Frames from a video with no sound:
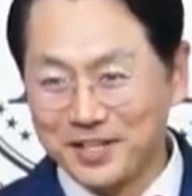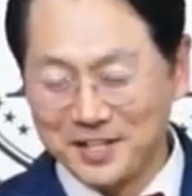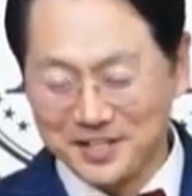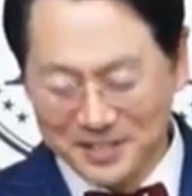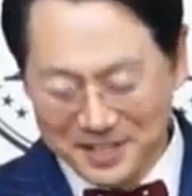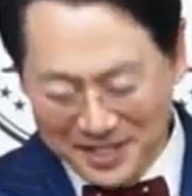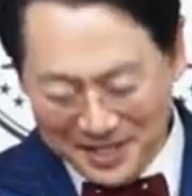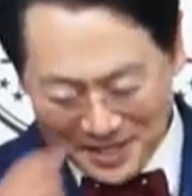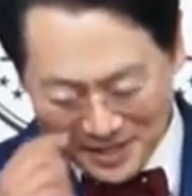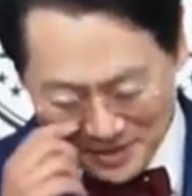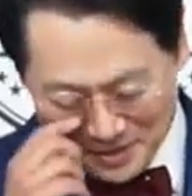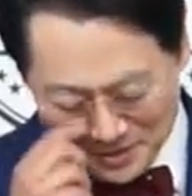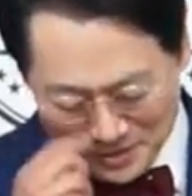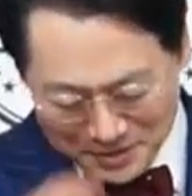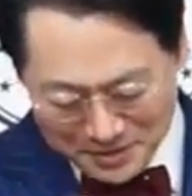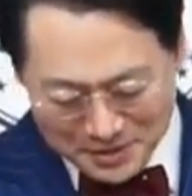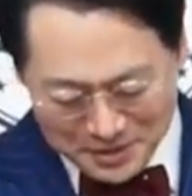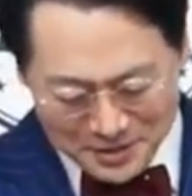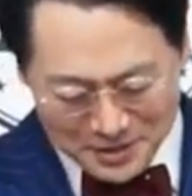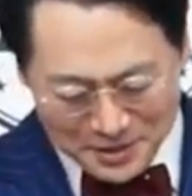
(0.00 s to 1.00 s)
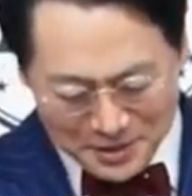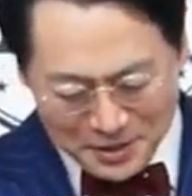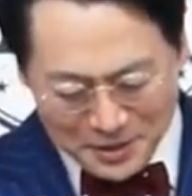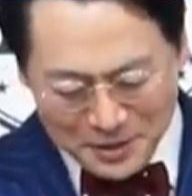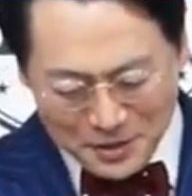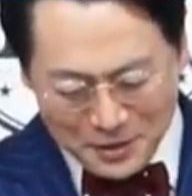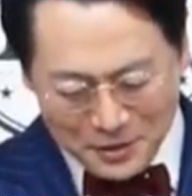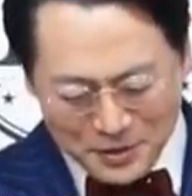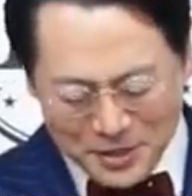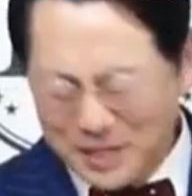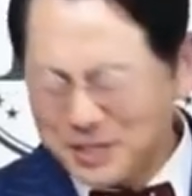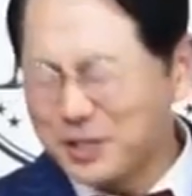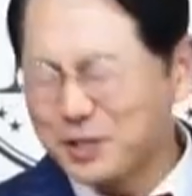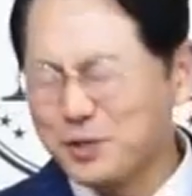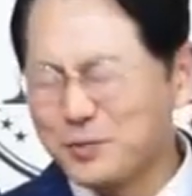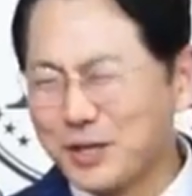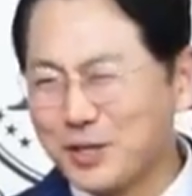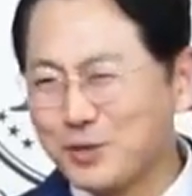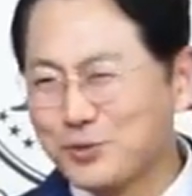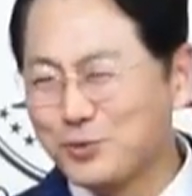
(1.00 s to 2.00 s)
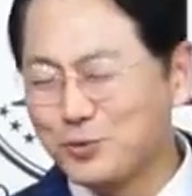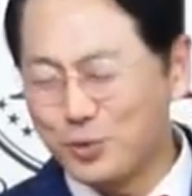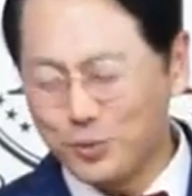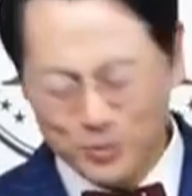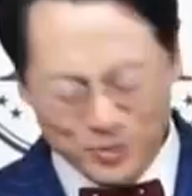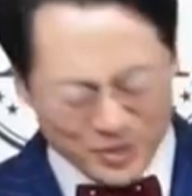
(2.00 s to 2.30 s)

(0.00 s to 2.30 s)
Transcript: 되는데 약사들 만날 수가